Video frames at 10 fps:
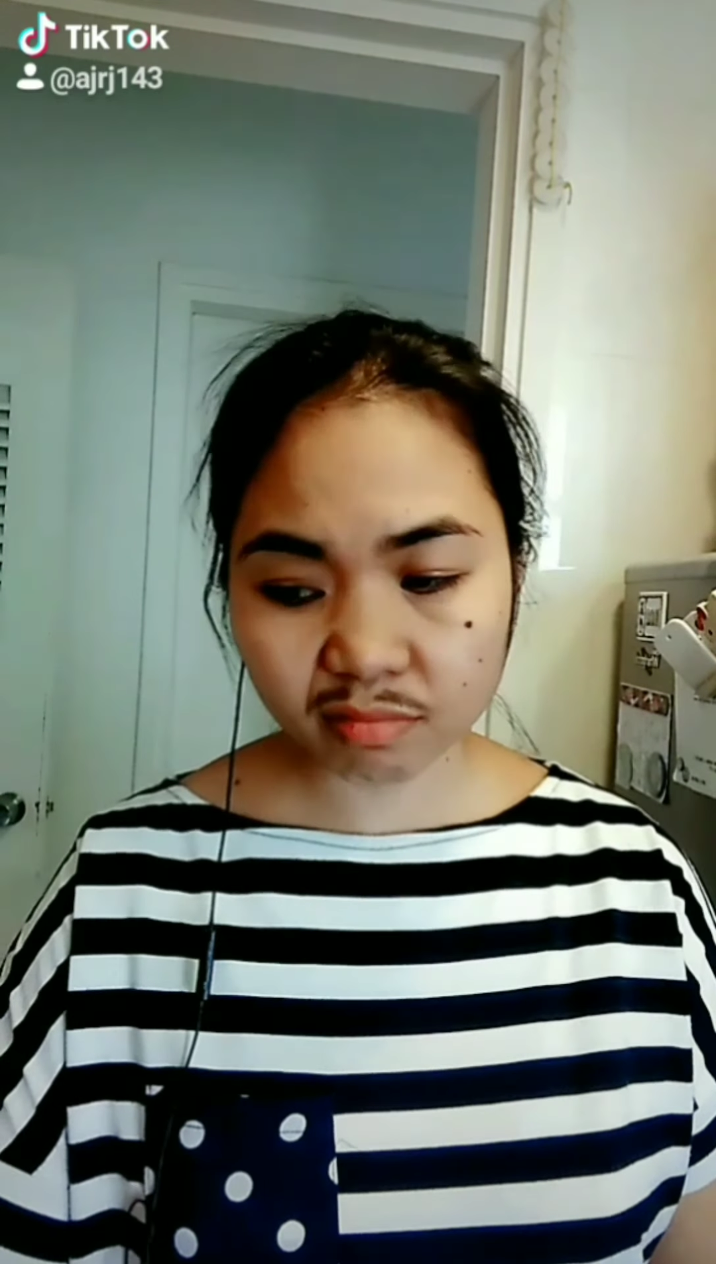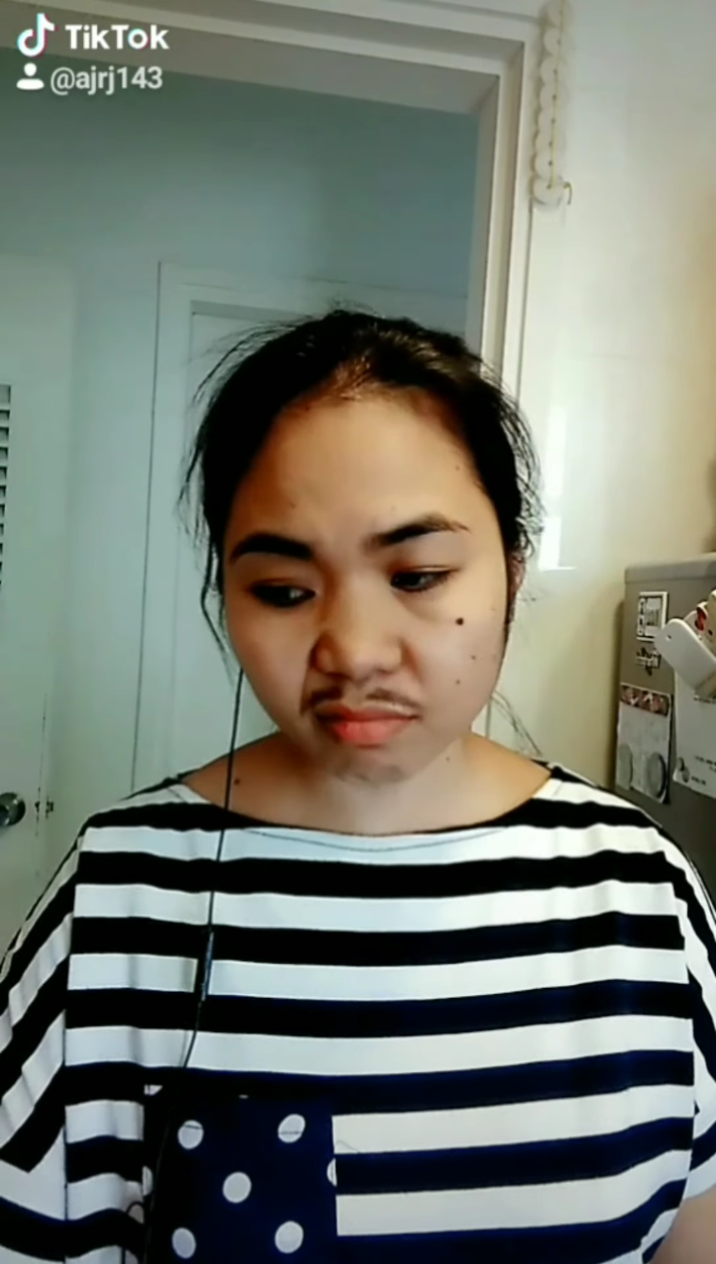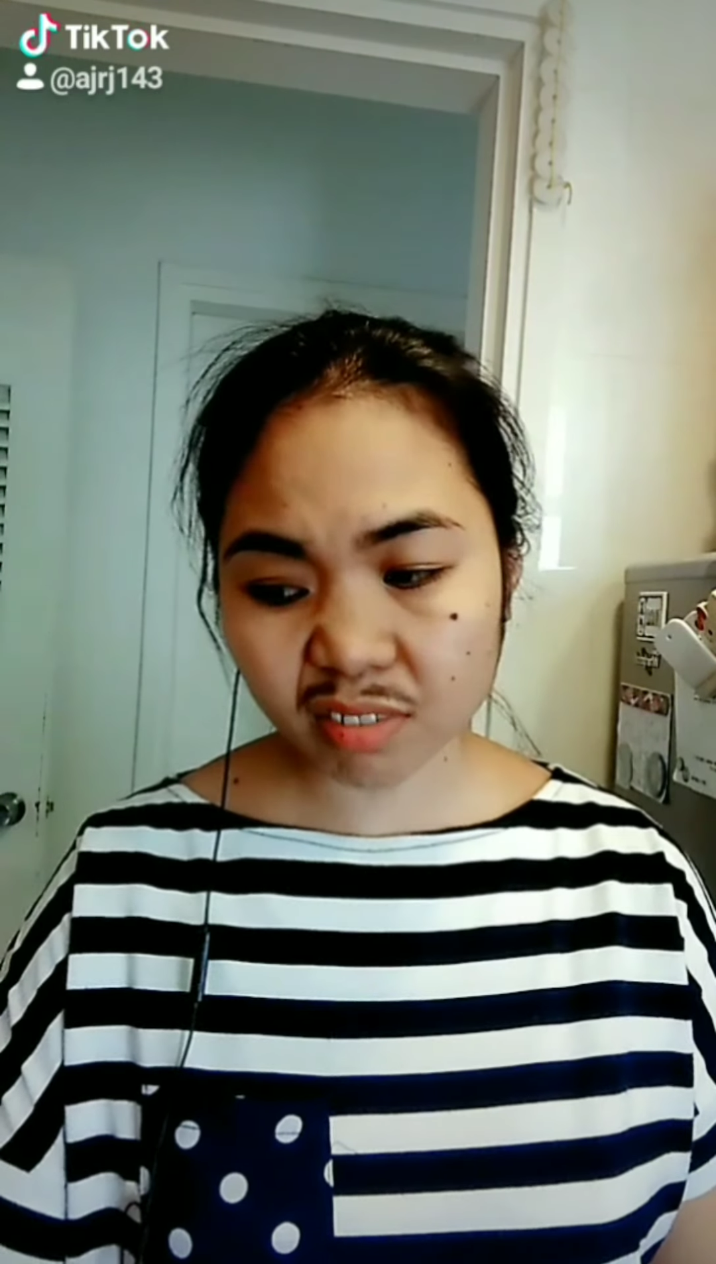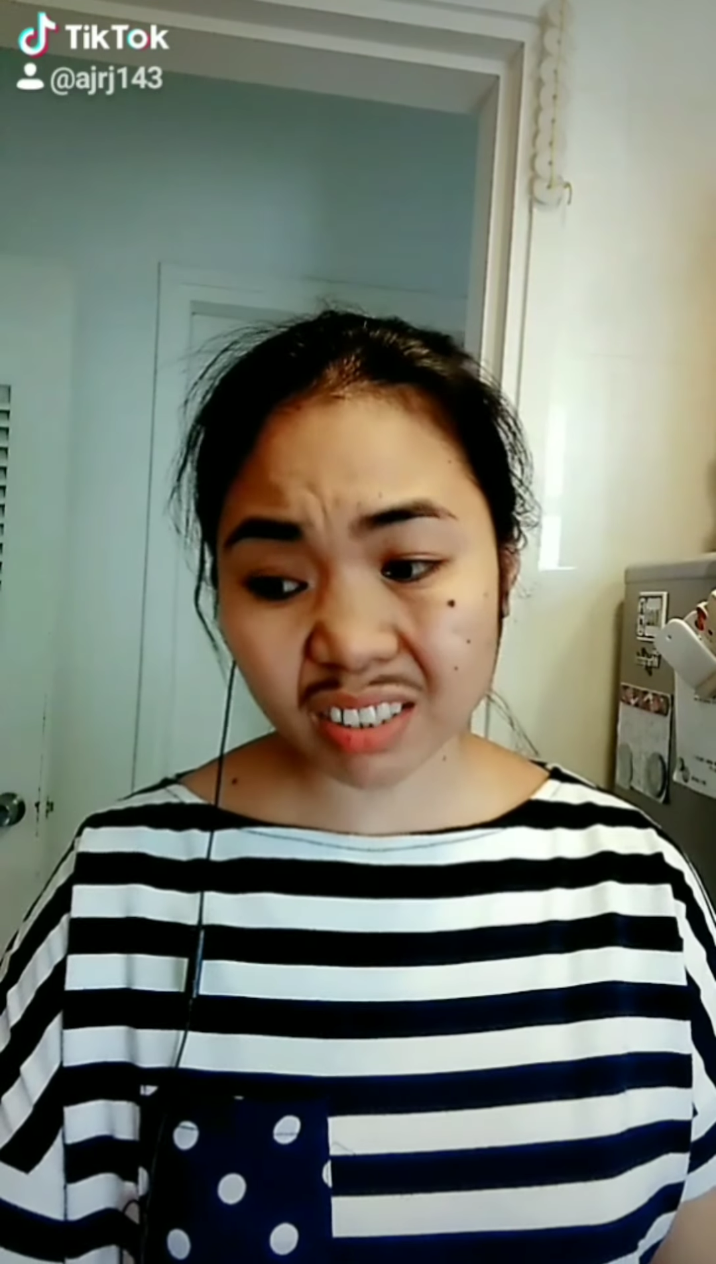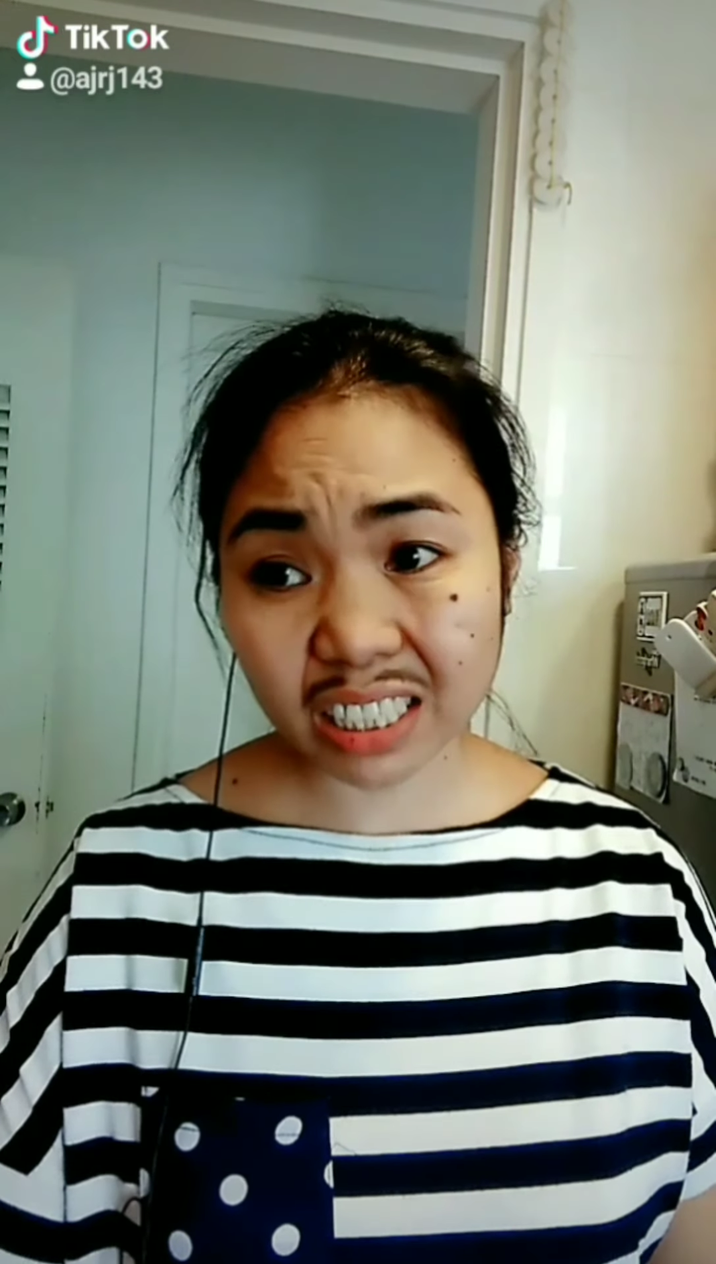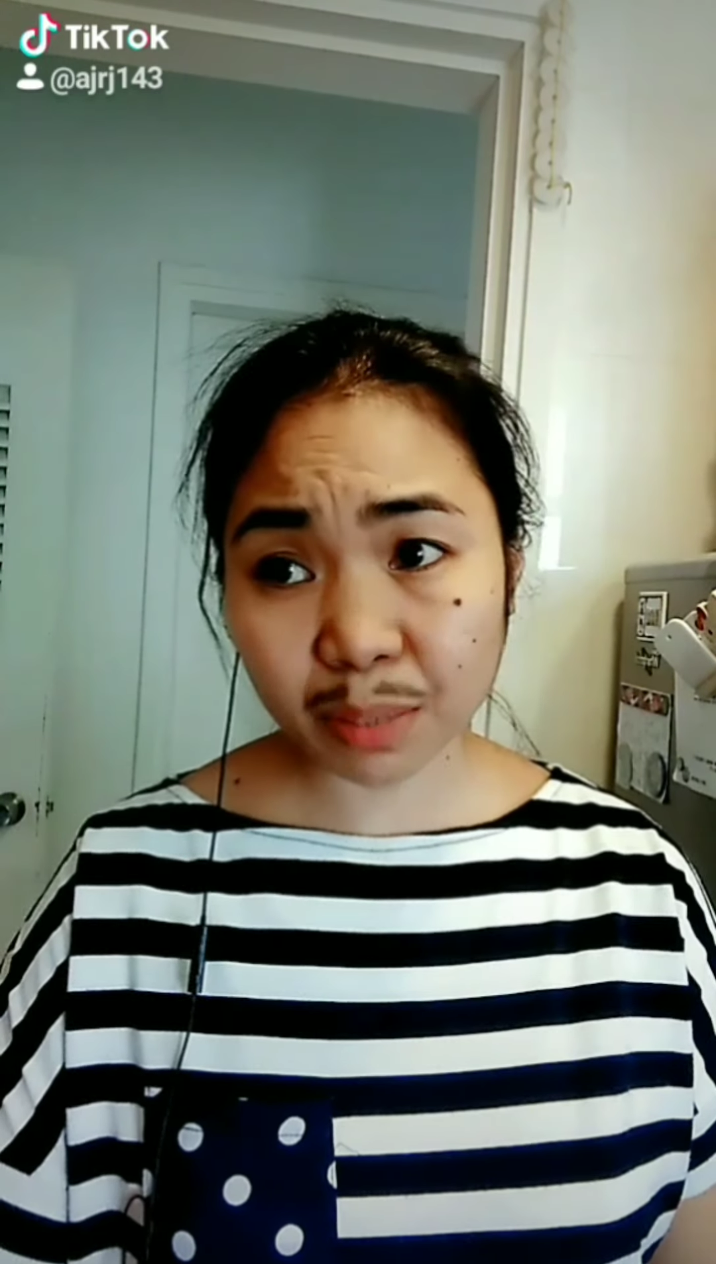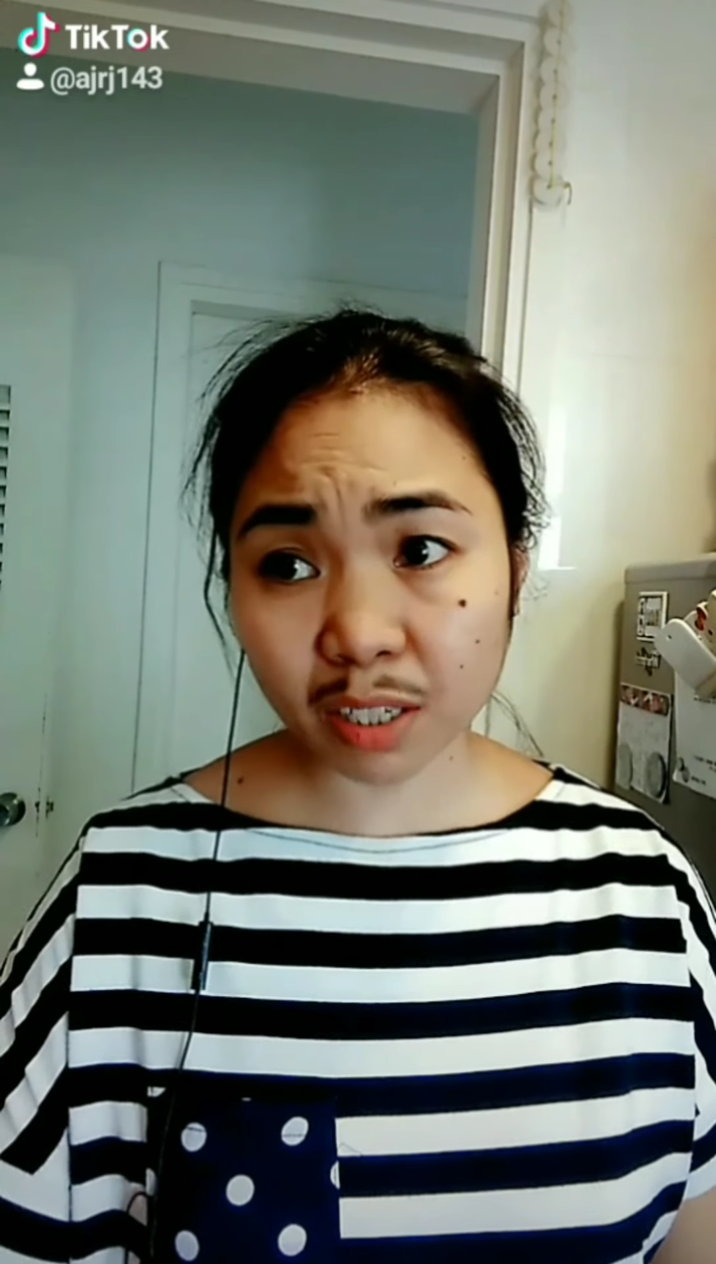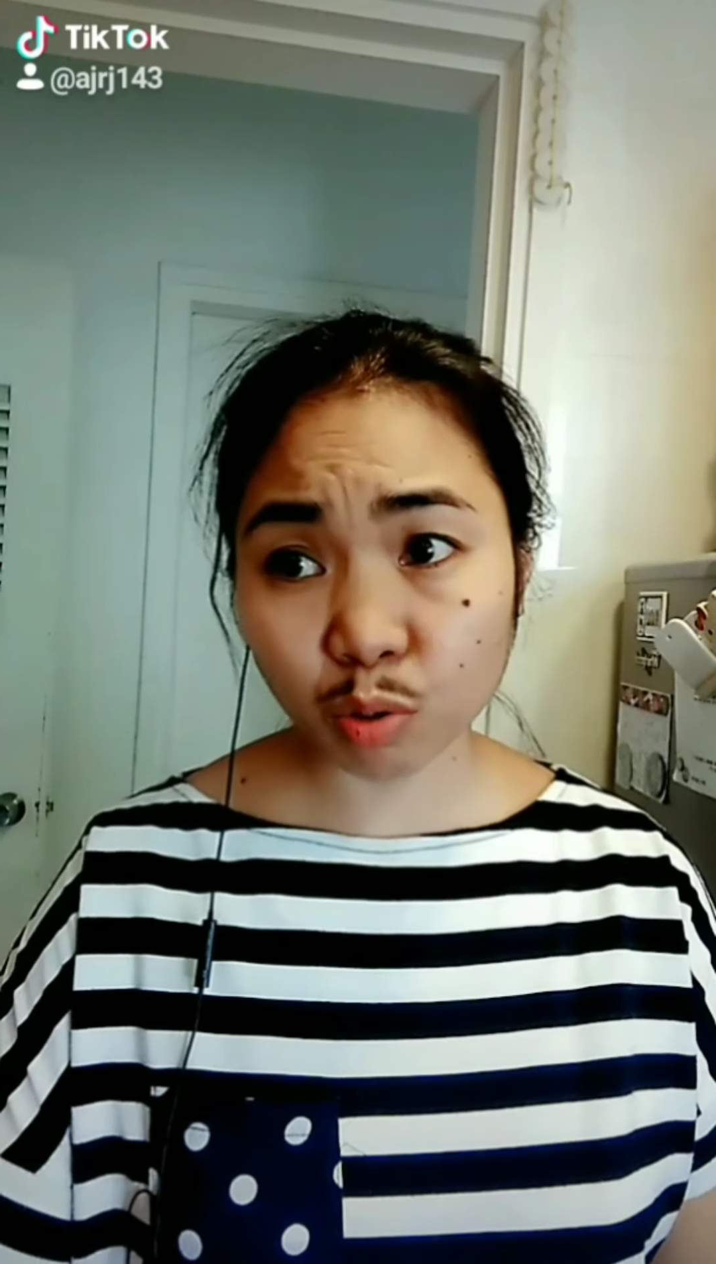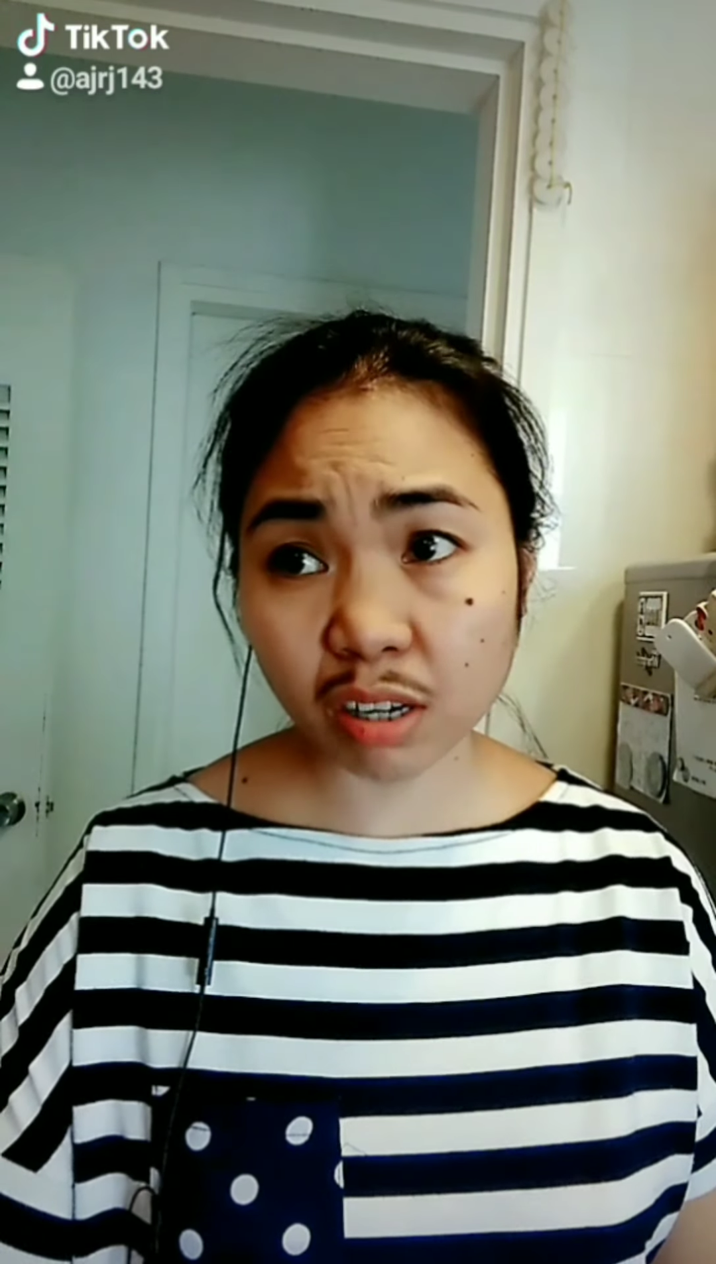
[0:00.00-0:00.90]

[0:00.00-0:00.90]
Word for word: hindi naman